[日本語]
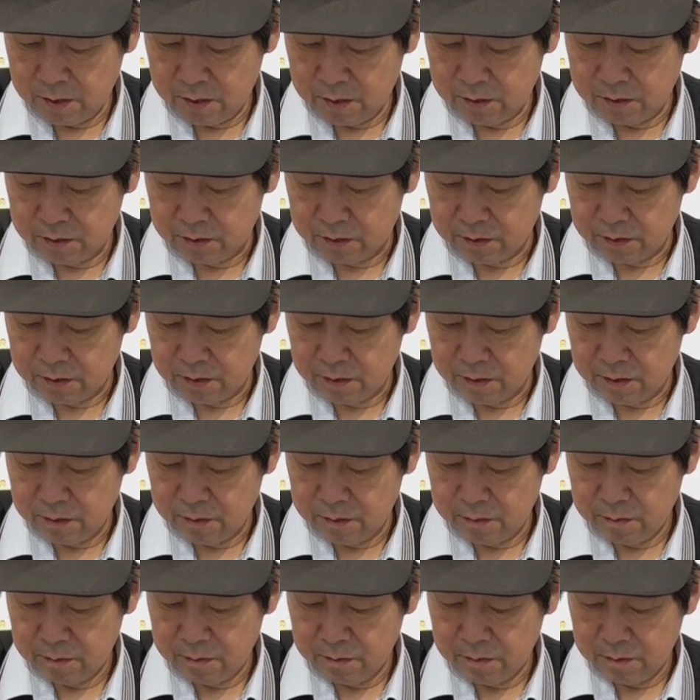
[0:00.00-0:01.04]
あれです
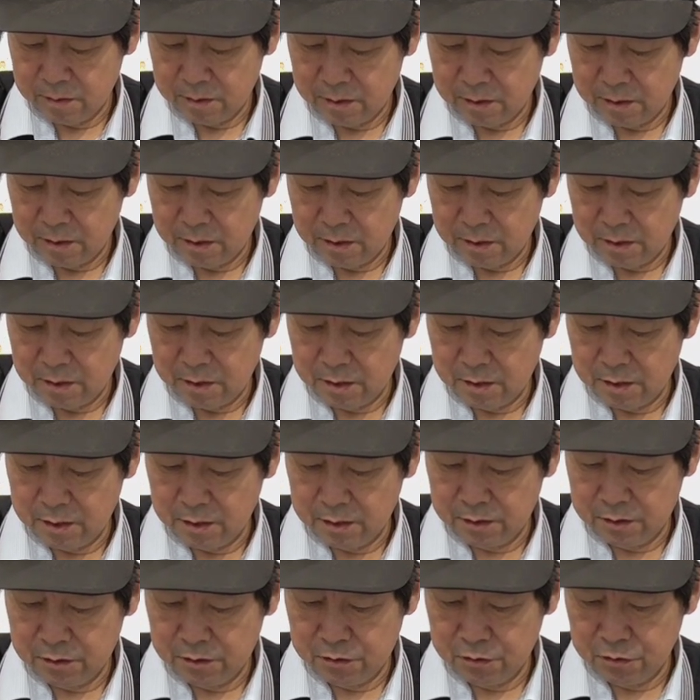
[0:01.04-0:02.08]
ね、
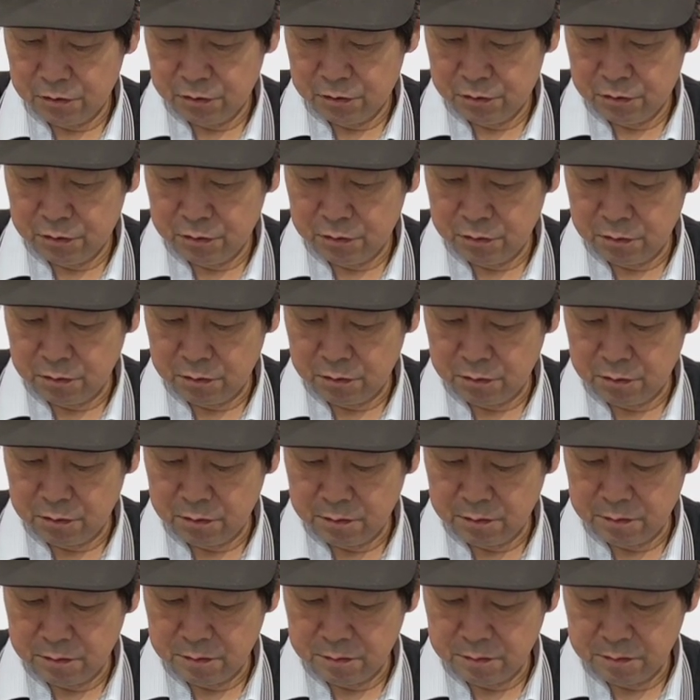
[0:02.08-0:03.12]
えー、抽出の、
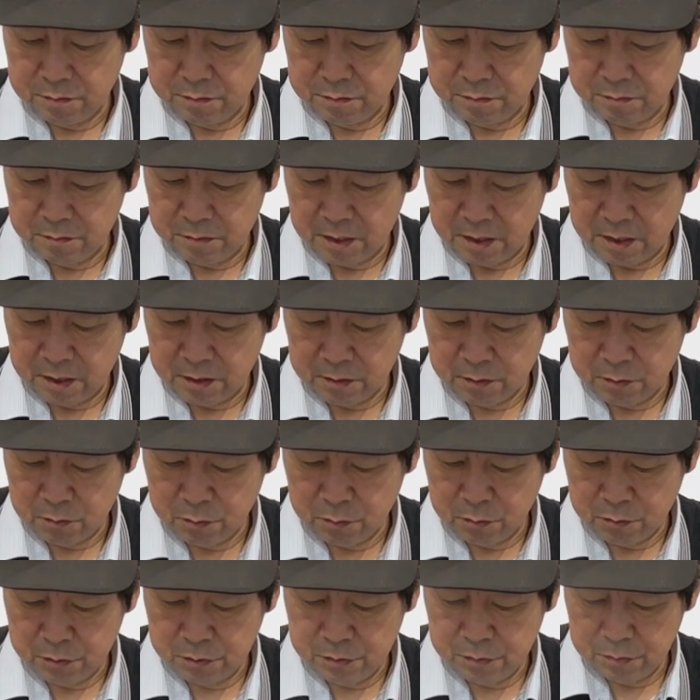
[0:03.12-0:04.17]
まあ、
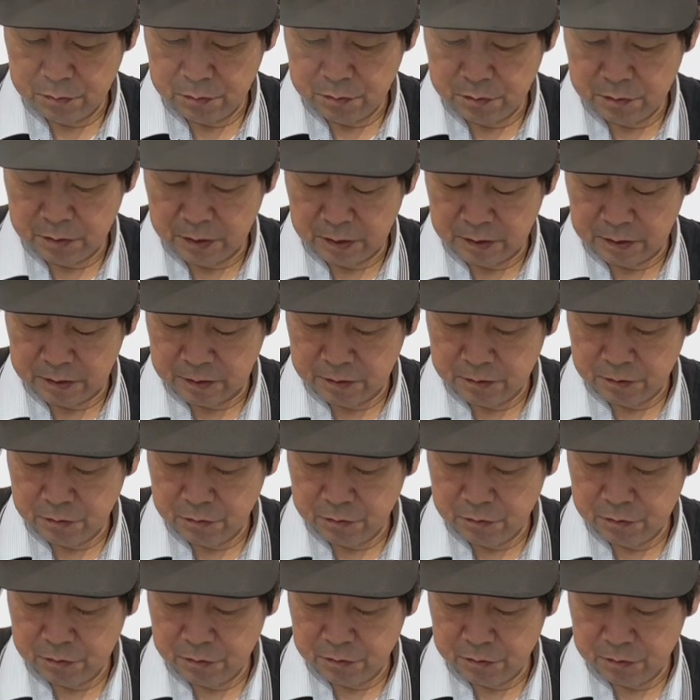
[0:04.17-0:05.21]
特徴なん
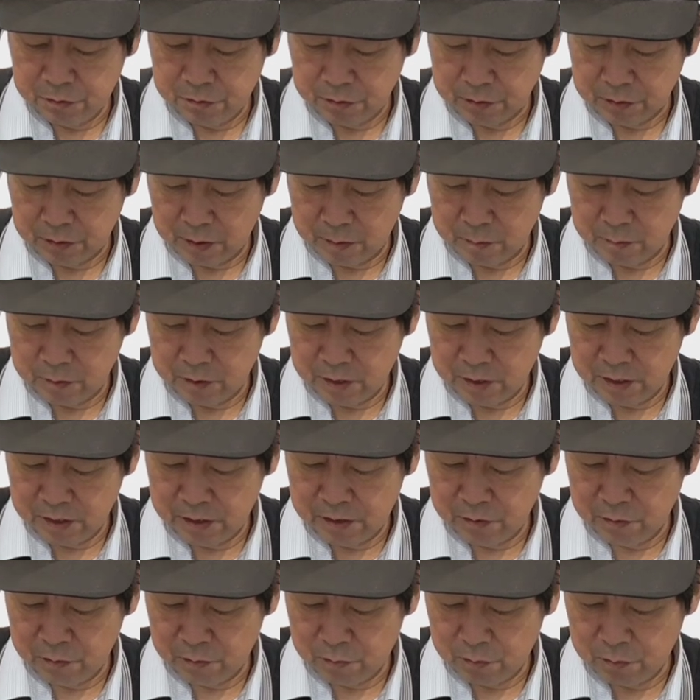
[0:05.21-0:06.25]
抽出っていうか蒸ら
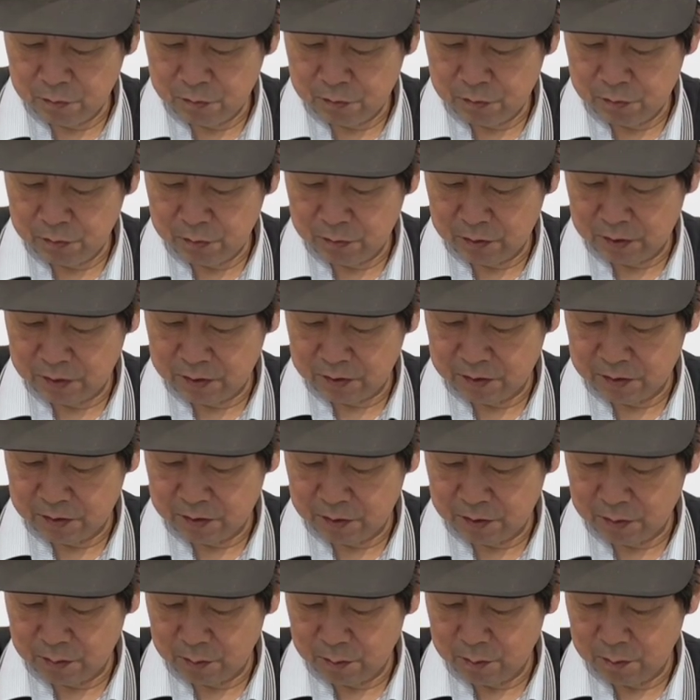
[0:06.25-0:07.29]
しの特徴なんです
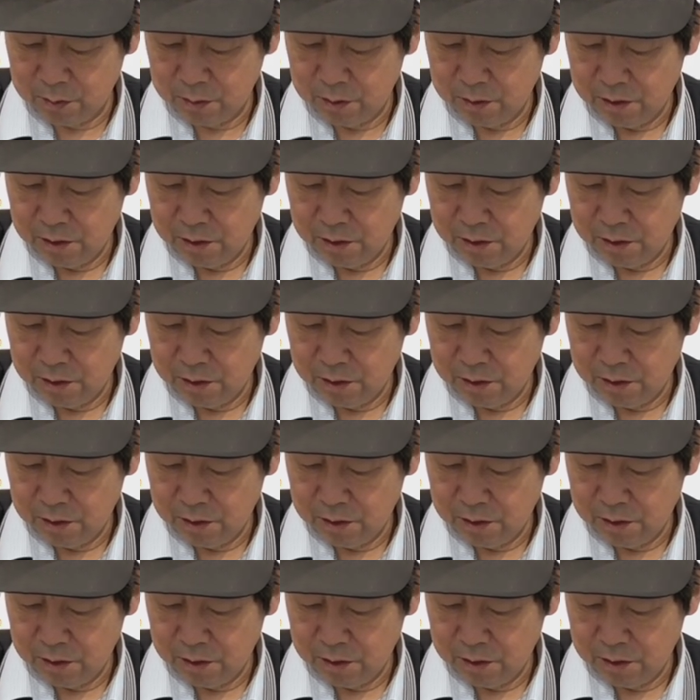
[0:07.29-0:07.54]
けど、